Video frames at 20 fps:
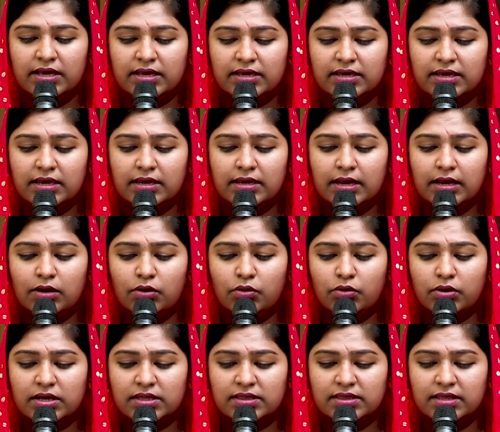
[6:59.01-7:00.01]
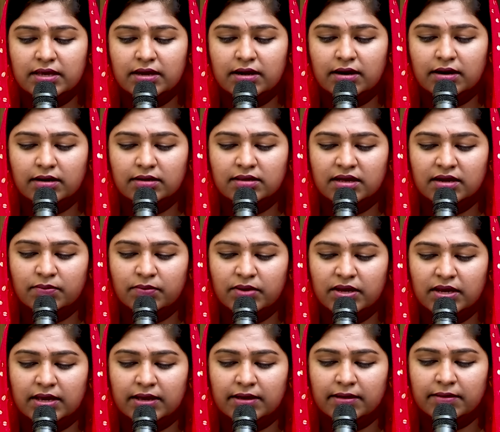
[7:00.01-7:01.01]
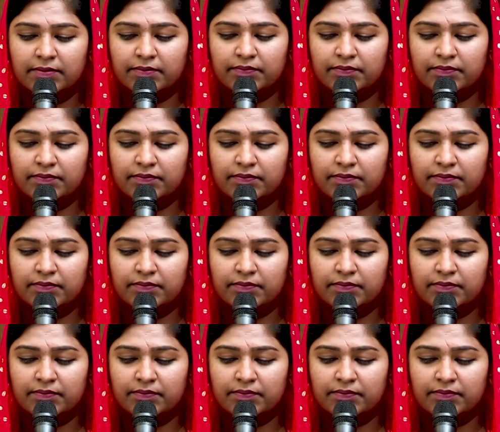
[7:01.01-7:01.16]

कि ये लोग कितने हट धर्मी हैं